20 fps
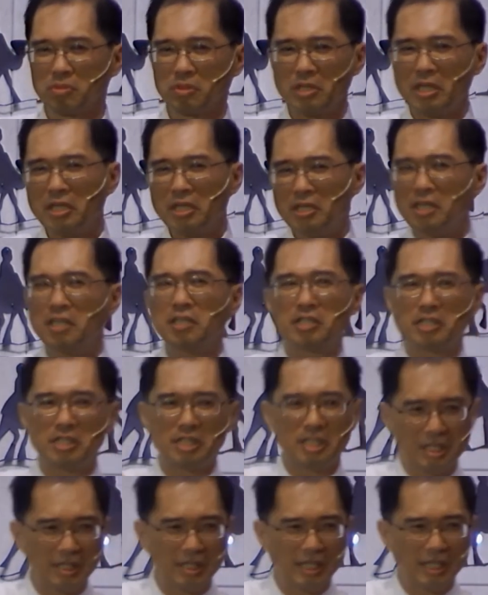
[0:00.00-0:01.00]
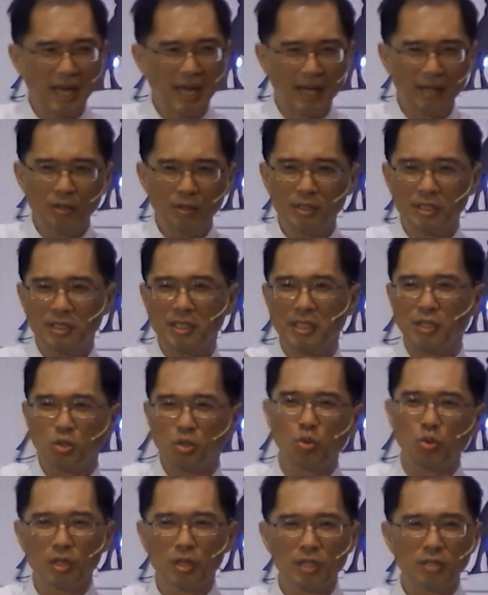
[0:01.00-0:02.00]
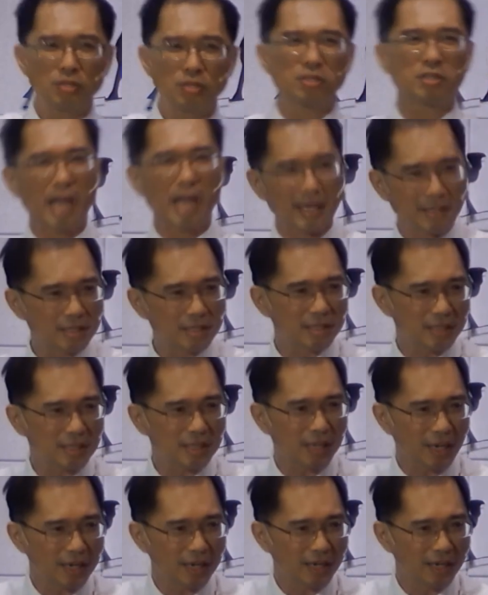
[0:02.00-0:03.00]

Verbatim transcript: 硬硬挤你啦，因为挤多的就是他自己的，